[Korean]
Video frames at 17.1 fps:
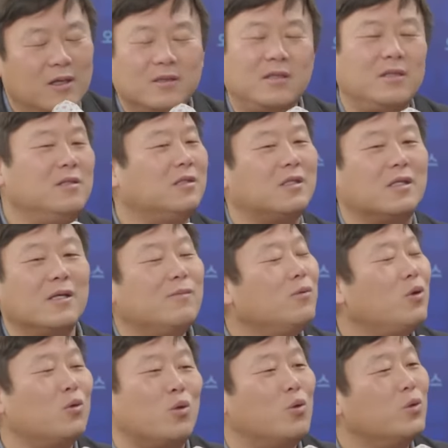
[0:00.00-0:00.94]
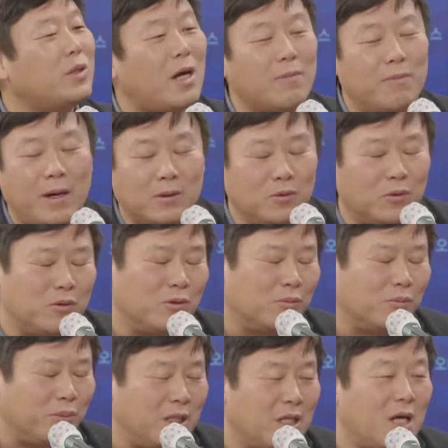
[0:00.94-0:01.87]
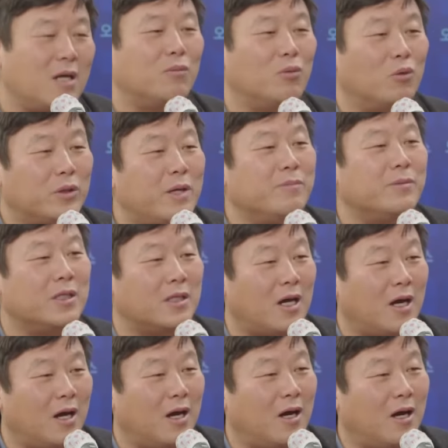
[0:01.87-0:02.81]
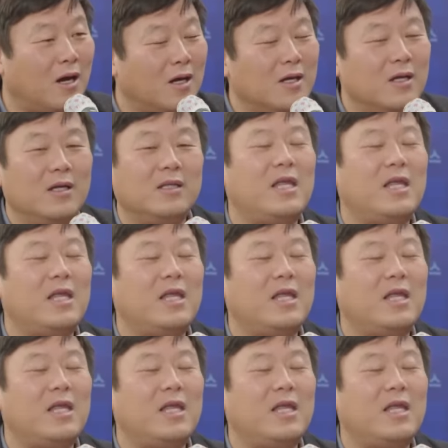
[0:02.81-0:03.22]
저는 지금도 노상방뇨로는 비난을 못합니다. 음. 음, 음.